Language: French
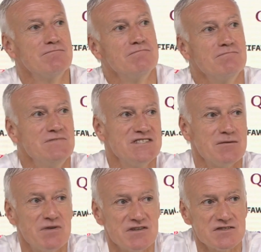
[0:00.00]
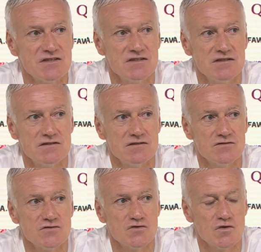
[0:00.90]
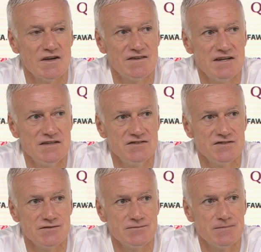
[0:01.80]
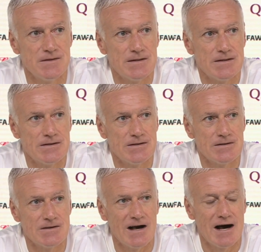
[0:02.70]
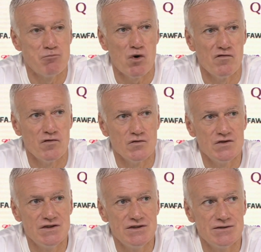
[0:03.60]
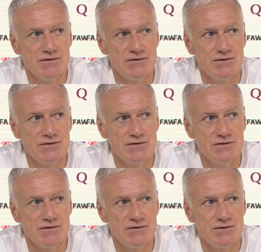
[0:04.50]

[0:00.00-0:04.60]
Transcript: Mis à part ça, sur l'analyse approfondie